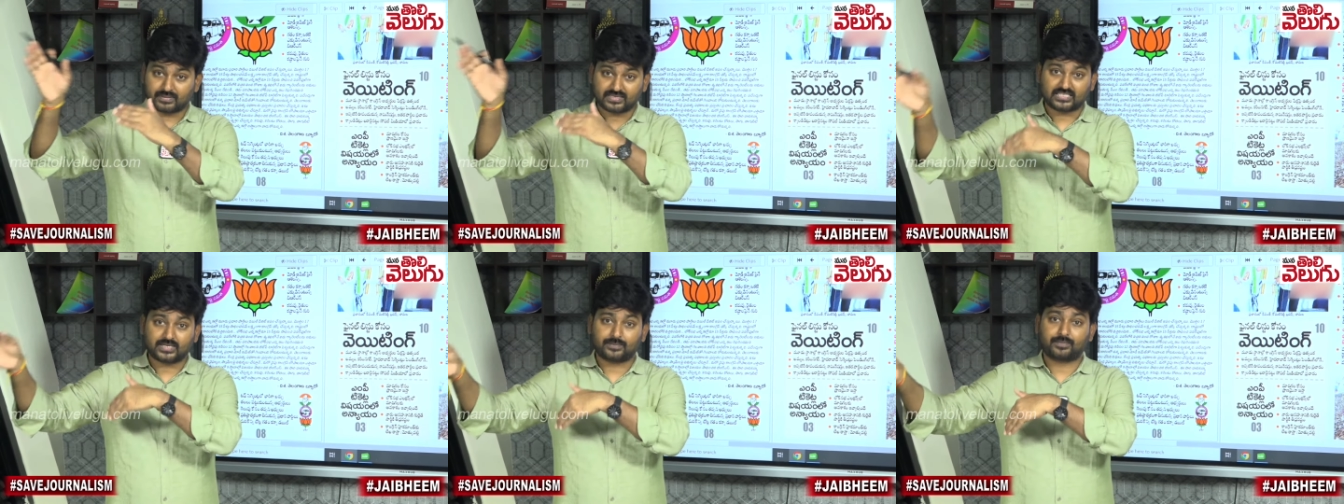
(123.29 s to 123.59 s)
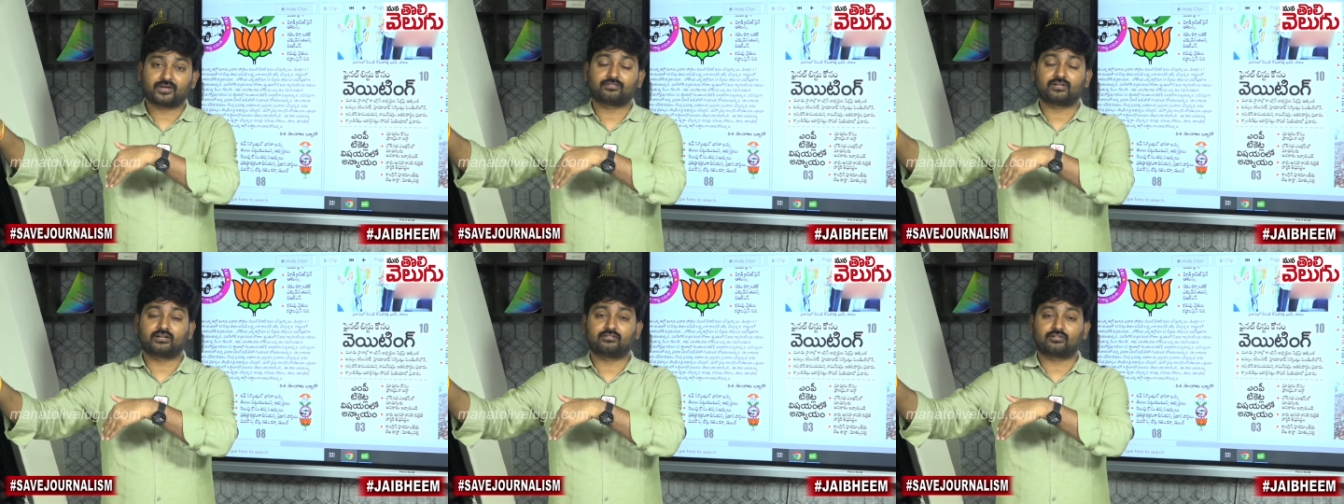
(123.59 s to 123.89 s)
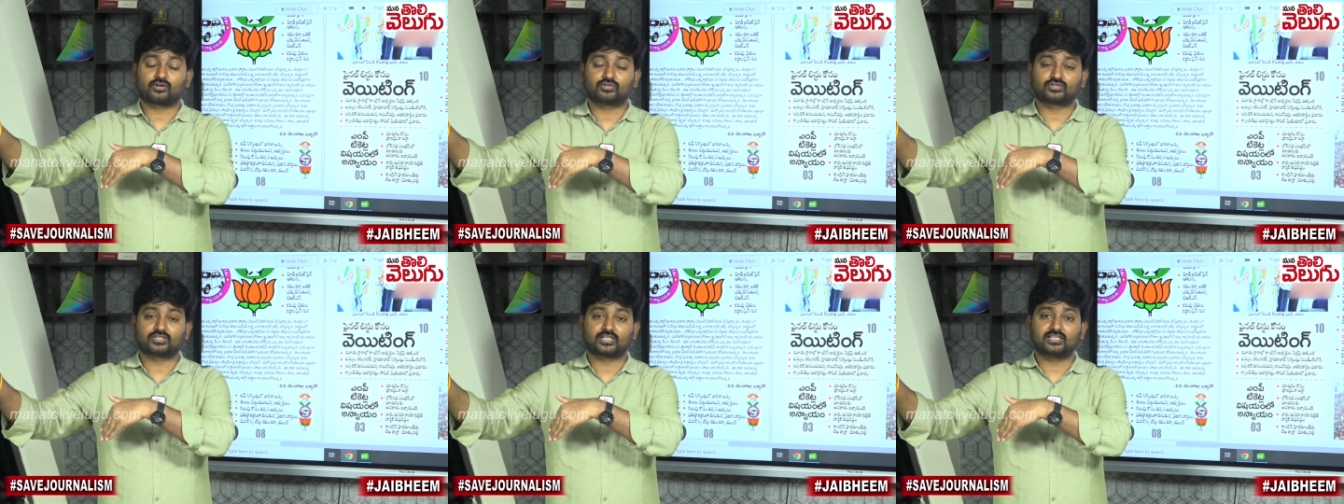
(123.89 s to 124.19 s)
బీజేపీకి
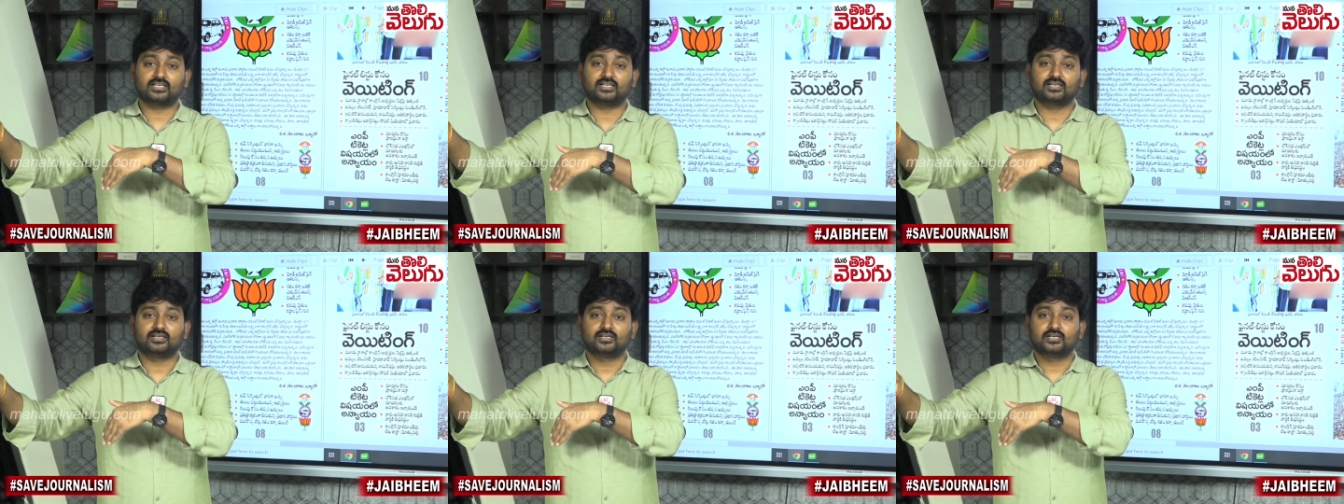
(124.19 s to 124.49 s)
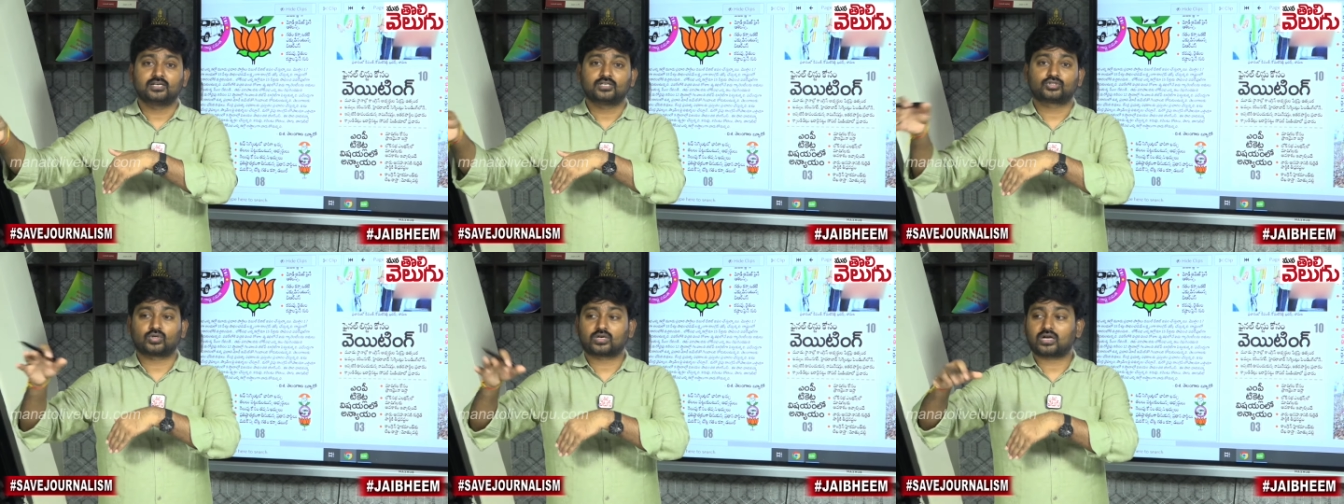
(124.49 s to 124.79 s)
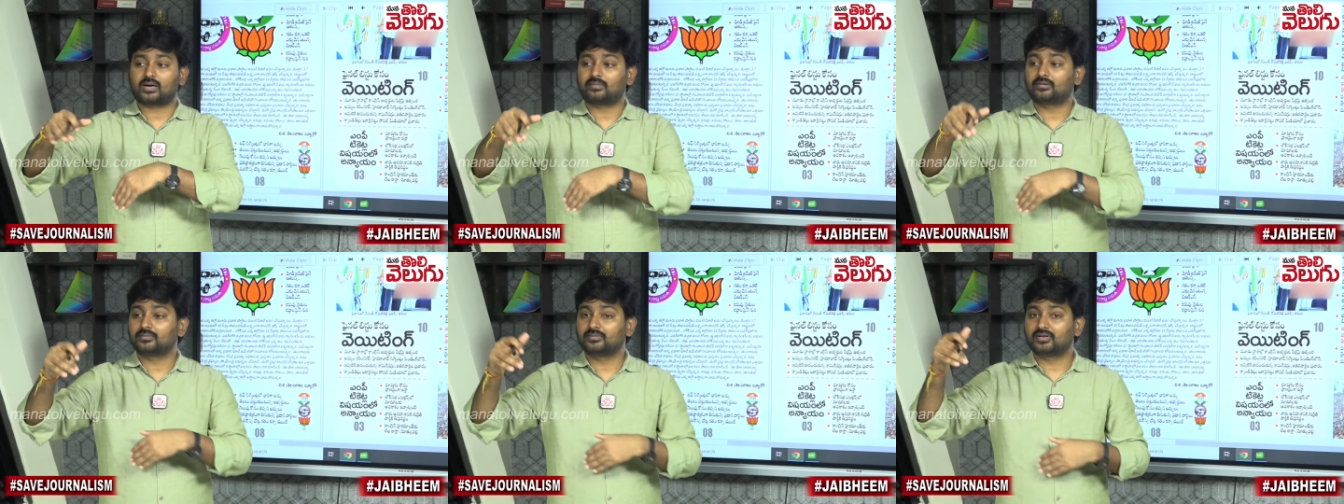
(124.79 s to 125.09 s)
ఫేవర్ అవుతుంది సో
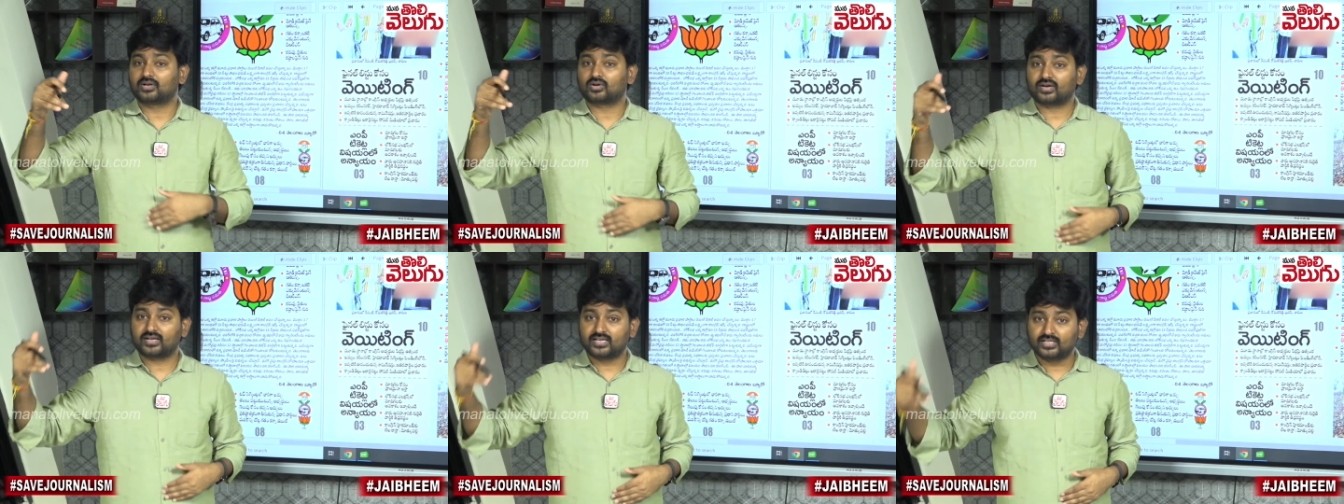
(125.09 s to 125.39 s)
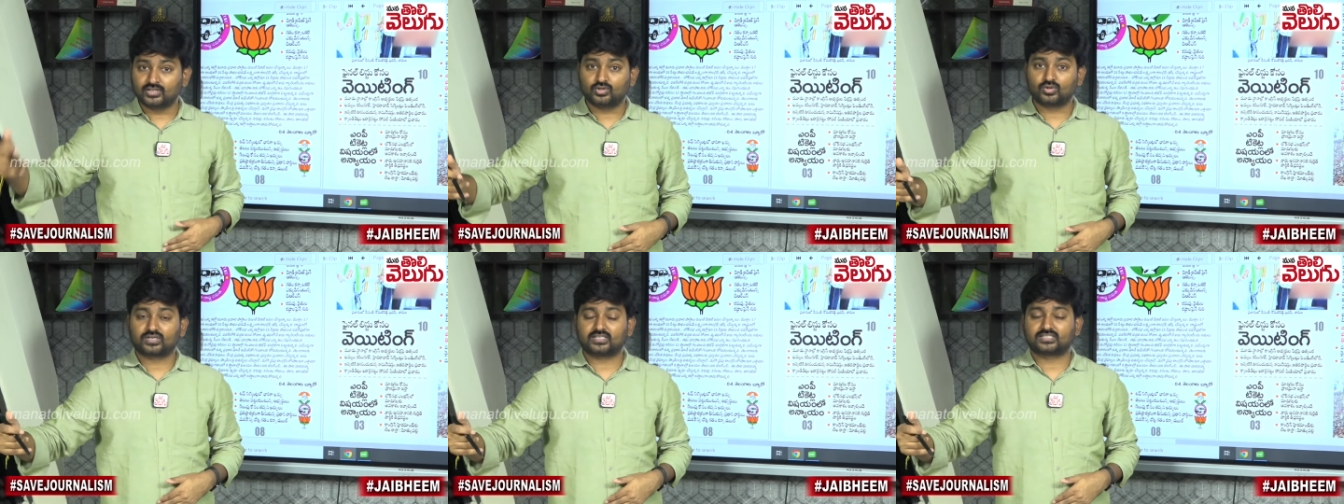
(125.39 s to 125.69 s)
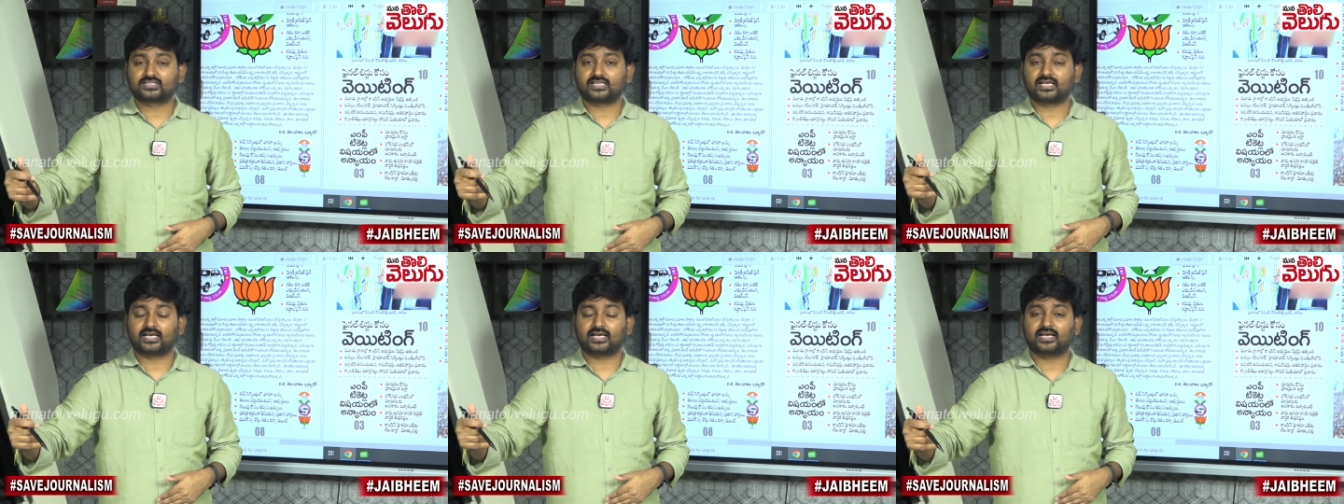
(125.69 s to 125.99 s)
కాబట్టి మీరు ఒక హిందూకి
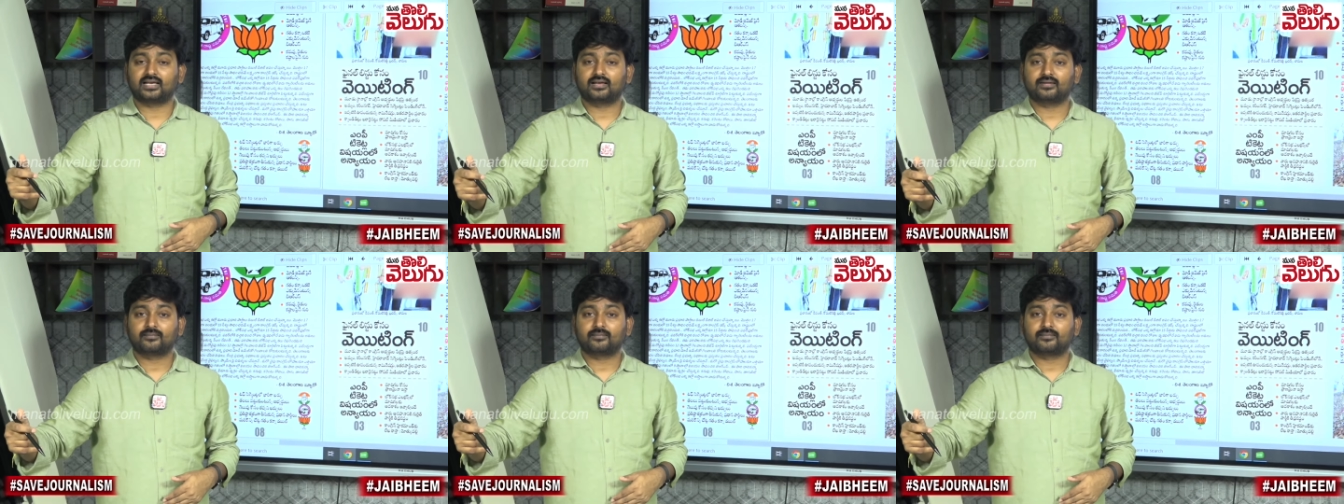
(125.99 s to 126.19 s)
ఇస్తే